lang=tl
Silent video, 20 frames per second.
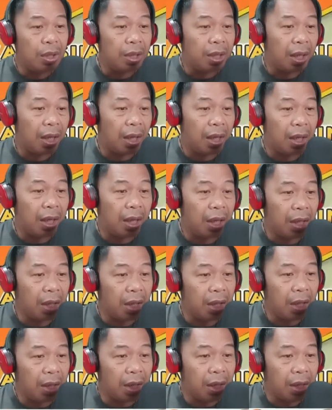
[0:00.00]

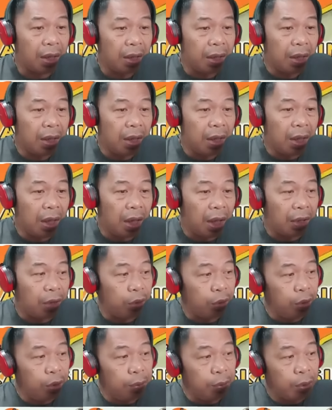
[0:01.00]
Uh, at
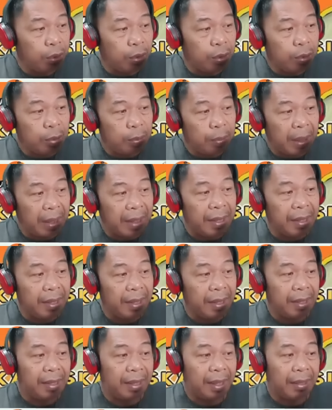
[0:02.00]
doon mo
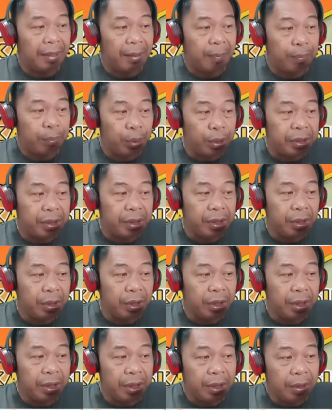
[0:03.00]
makikita na
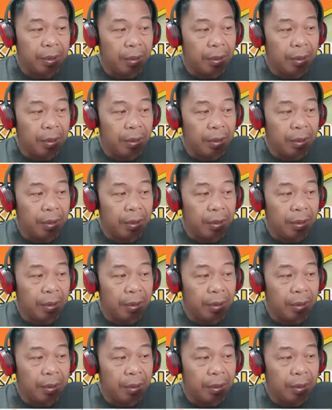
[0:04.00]
porsige,